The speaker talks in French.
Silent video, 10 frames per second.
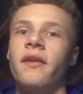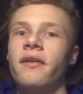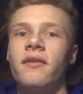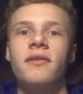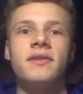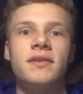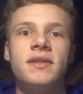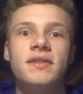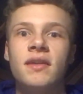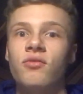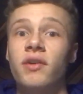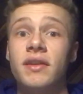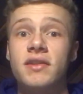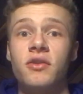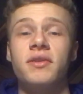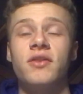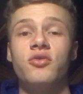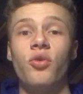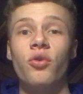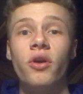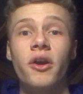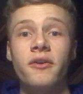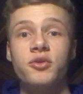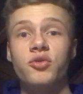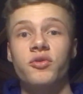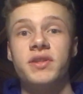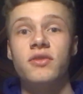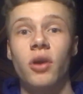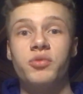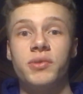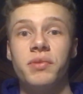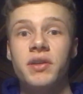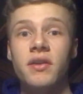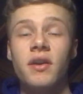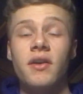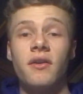euh, dizaines voire des centaines d'euros sur ton site dropshipping